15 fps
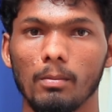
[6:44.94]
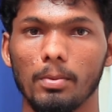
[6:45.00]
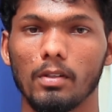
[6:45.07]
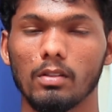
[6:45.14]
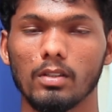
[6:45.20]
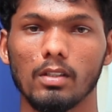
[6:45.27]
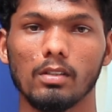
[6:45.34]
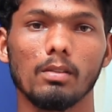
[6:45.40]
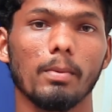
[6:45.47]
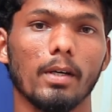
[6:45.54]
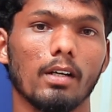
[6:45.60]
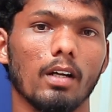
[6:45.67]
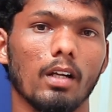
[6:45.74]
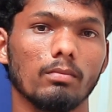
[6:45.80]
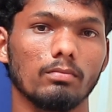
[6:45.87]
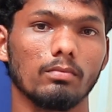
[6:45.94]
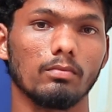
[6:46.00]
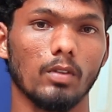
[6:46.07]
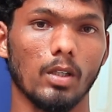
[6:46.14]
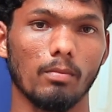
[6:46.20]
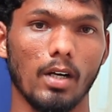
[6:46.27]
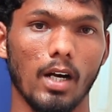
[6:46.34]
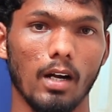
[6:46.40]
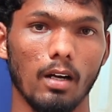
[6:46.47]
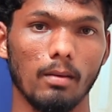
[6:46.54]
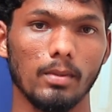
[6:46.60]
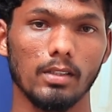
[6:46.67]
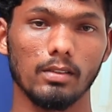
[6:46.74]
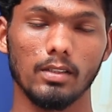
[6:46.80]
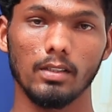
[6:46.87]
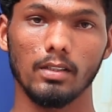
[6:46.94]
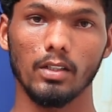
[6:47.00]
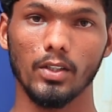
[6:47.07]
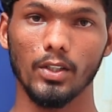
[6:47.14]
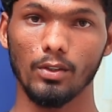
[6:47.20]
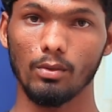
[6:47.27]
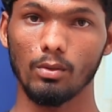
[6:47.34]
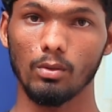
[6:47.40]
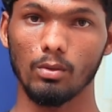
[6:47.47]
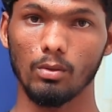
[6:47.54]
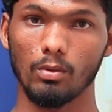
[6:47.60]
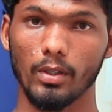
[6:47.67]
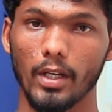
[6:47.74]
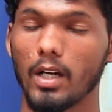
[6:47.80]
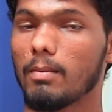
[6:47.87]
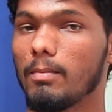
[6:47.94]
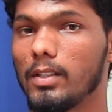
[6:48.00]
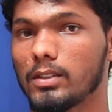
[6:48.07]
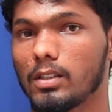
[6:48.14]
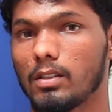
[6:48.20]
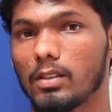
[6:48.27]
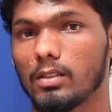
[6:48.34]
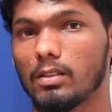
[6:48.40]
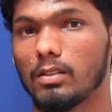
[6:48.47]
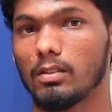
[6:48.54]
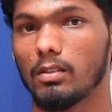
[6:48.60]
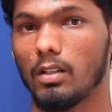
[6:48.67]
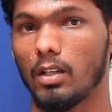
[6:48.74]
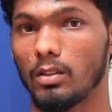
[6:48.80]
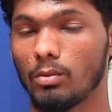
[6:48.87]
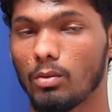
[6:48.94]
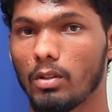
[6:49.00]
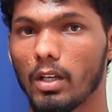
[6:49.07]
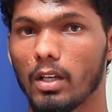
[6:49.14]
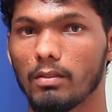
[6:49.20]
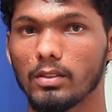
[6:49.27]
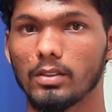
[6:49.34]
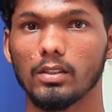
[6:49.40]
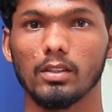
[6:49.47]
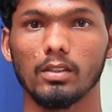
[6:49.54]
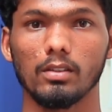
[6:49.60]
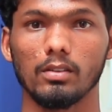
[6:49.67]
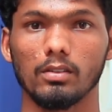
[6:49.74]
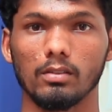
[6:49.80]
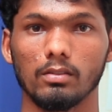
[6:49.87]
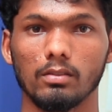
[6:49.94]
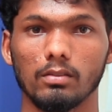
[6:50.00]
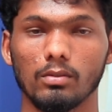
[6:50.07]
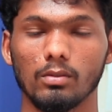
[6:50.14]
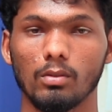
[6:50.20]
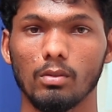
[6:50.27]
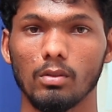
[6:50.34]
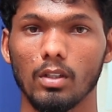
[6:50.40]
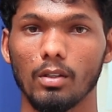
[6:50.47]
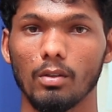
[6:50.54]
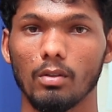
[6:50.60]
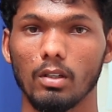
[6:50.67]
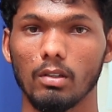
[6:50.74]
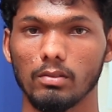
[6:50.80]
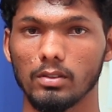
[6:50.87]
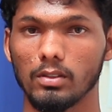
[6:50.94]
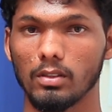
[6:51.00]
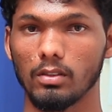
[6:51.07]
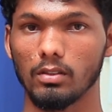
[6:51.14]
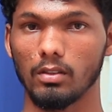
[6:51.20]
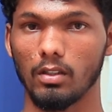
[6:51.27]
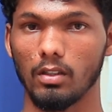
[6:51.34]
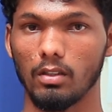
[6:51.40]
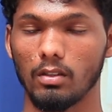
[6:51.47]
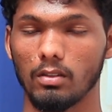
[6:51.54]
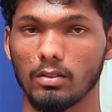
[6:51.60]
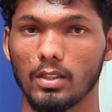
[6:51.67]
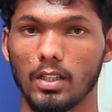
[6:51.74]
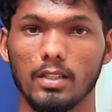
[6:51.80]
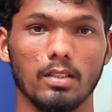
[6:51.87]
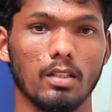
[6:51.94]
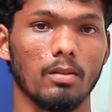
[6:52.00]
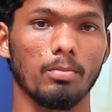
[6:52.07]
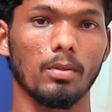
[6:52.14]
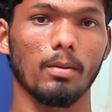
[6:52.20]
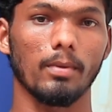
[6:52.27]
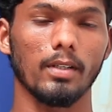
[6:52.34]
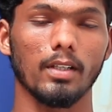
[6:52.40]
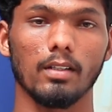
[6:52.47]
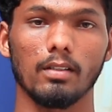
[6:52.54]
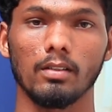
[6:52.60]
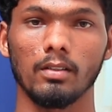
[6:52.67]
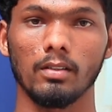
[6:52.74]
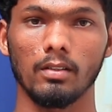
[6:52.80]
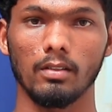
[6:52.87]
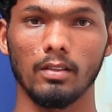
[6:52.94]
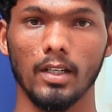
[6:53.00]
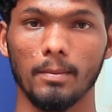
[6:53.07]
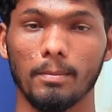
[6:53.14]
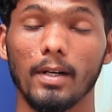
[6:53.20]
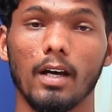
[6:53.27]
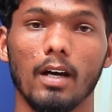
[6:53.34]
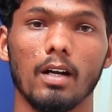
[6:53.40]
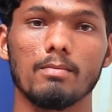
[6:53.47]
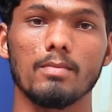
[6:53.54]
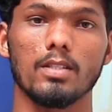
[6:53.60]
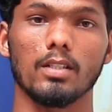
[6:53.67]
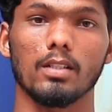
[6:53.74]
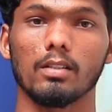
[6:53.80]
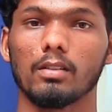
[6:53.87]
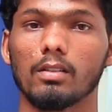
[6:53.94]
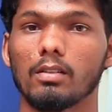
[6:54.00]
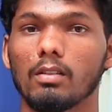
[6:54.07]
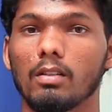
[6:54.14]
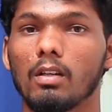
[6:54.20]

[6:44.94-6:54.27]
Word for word: பொறுத்திருந்து பார்க்கலாம் வரும் நாடாளுமன்ற தேர்தலுக்கு இன்னும் ஏழு மாதம் இருக்குது அதுக்குள்ளேயே வந்து கூட்டணிக்குள்ளே வந்து சலசலப்பு அப்படிங்கிறது ஏற்பட ஆரம்பிச்சிருக்குது